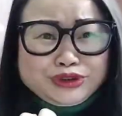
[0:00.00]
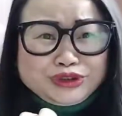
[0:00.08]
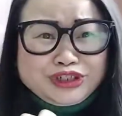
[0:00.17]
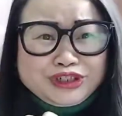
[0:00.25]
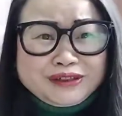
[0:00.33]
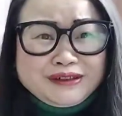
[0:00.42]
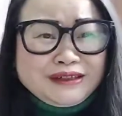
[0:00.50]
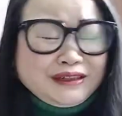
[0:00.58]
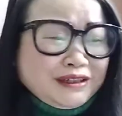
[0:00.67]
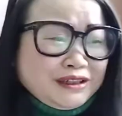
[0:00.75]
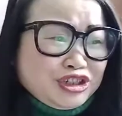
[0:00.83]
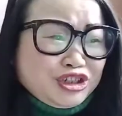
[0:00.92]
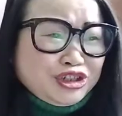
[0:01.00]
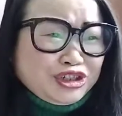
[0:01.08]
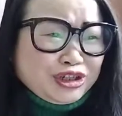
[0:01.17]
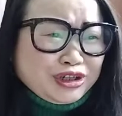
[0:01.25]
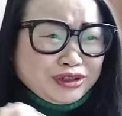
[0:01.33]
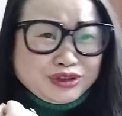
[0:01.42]
市里，市
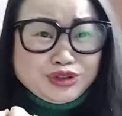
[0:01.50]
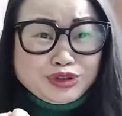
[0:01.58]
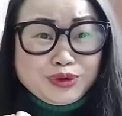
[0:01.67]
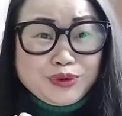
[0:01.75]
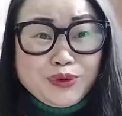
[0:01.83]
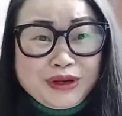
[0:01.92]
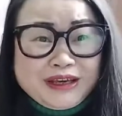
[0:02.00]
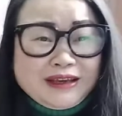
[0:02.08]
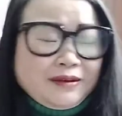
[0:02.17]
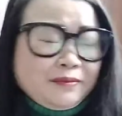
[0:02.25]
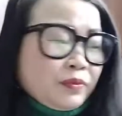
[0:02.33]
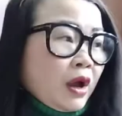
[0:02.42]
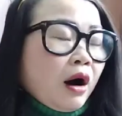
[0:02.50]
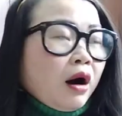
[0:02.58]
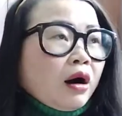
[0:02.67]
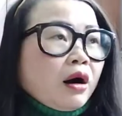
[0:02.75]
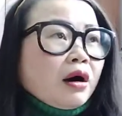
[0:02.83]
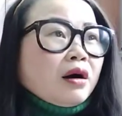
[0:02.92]
呃就是物理。
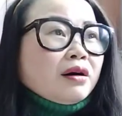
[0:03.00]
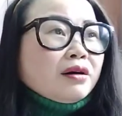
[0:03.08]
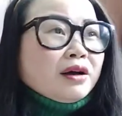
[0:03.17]
哦，